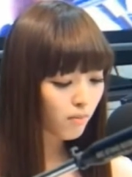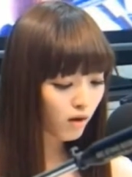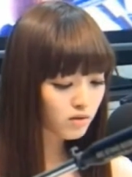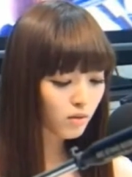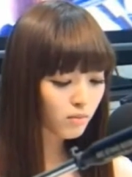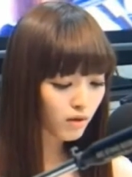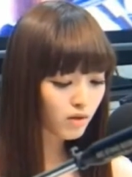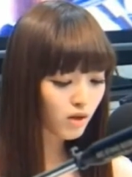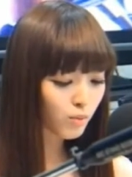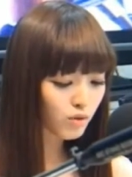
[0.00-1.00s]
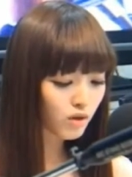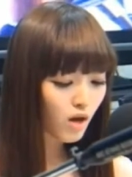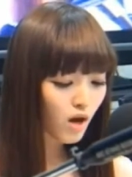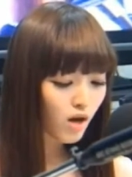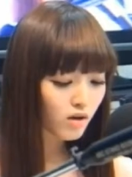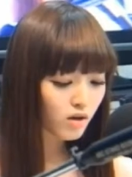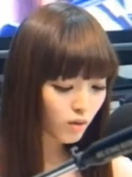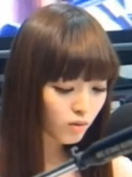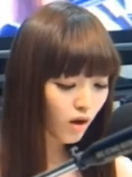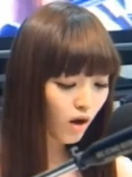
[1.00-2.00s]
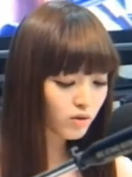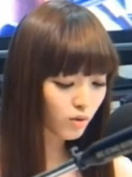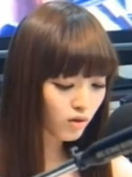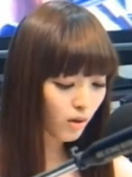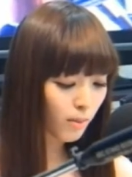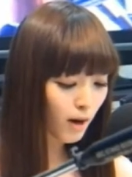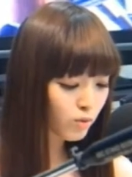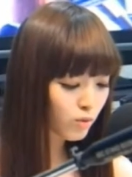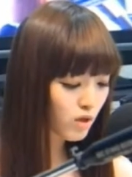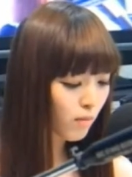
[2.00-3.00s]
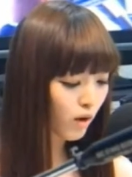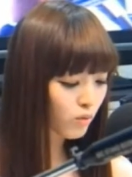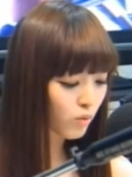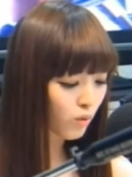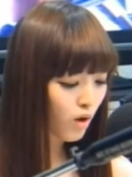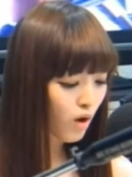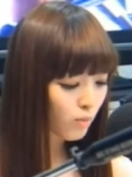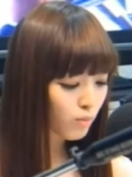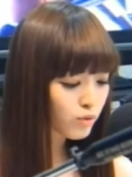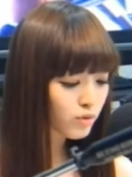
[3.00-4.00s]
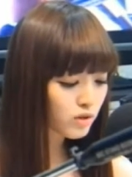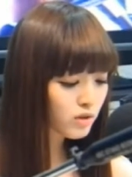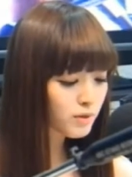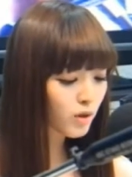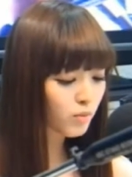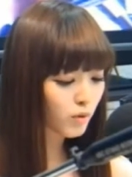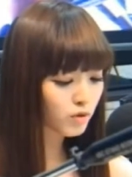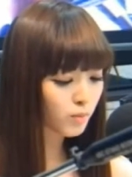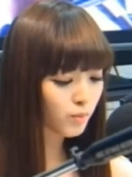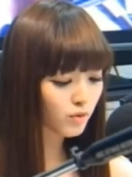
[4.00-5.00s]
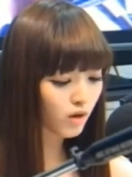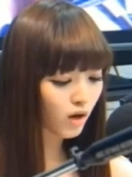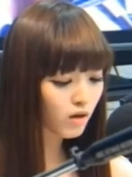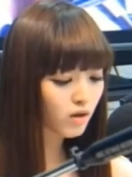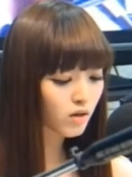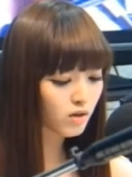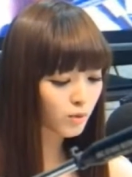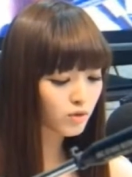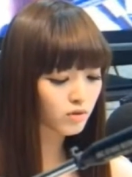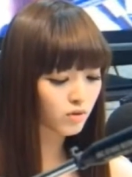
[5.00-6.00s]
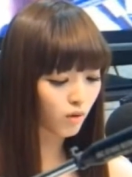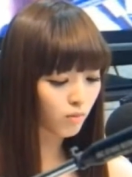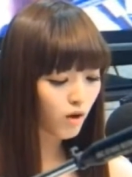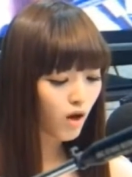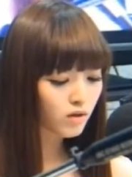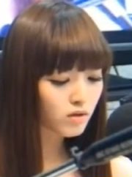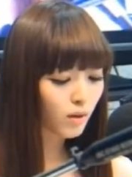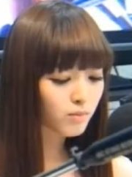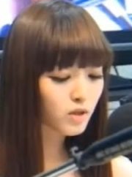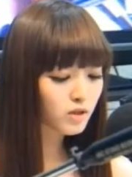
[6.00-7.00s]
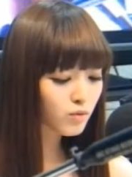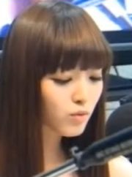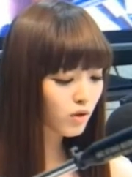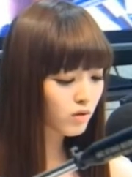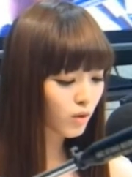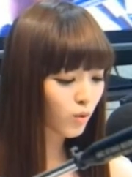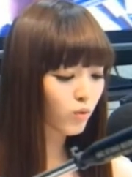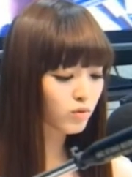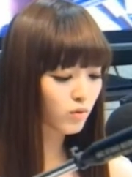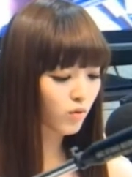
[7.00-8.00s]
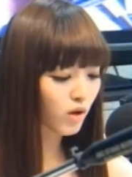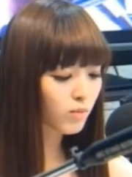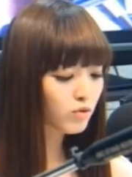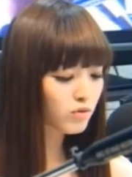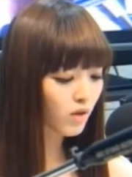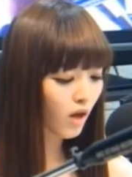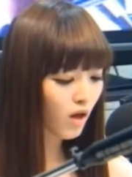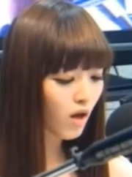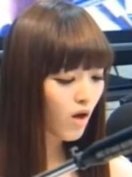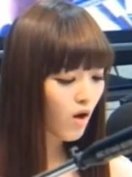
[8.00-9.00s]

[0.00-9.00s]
막상 만나보니 이렇다 저렇다 말도 참 많고 무슨 신입사원 면접 보는 깐깐한 임원들처럼 제 남자친구한테 요것저것 캐묻는데